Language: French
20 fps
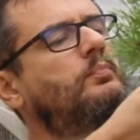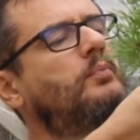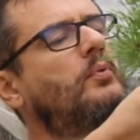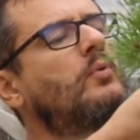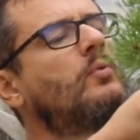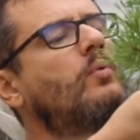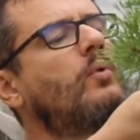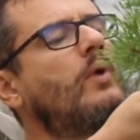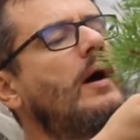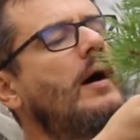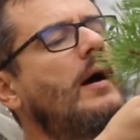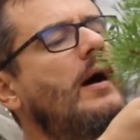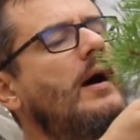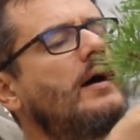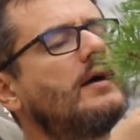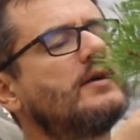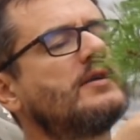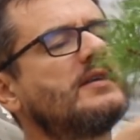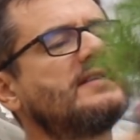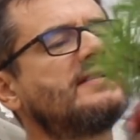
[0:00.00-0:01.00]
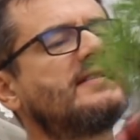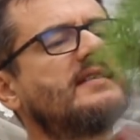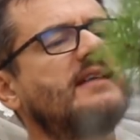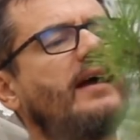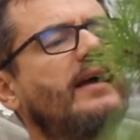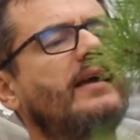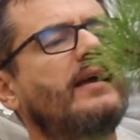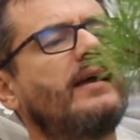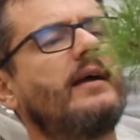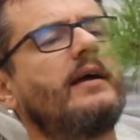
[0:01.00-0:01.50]
Pourquoi J'en
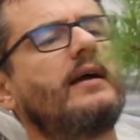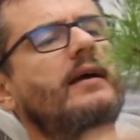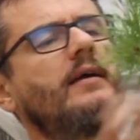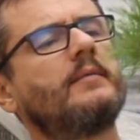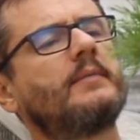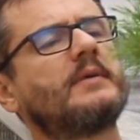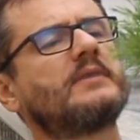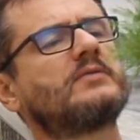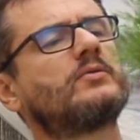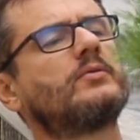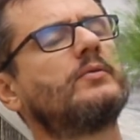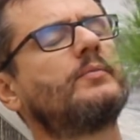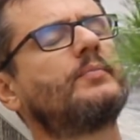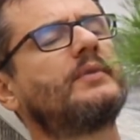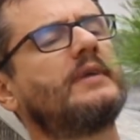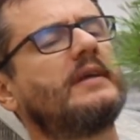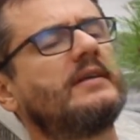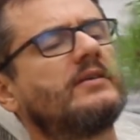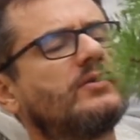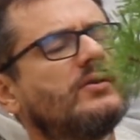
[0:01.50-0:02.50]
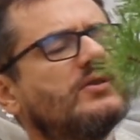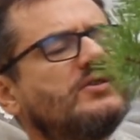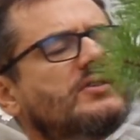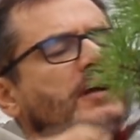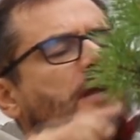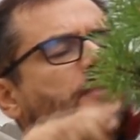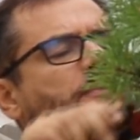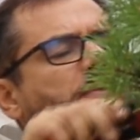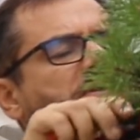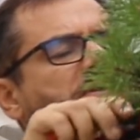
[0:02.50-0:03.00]
sais rien, parce que peut-être que j'ai la